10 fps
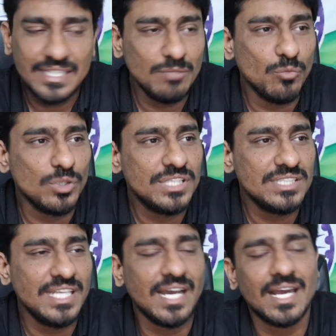कि मोदी
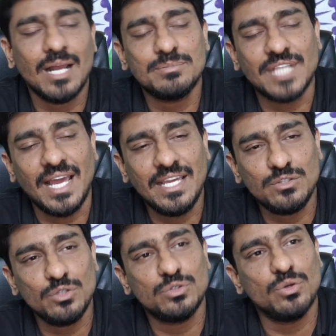जी अगर आप चाहे
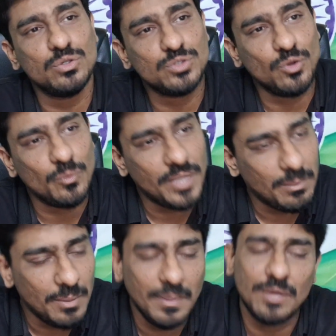तो दो सौ रुपये
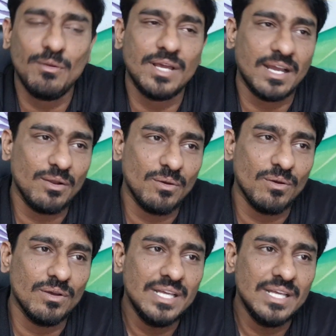भी पेट्रोल कर लो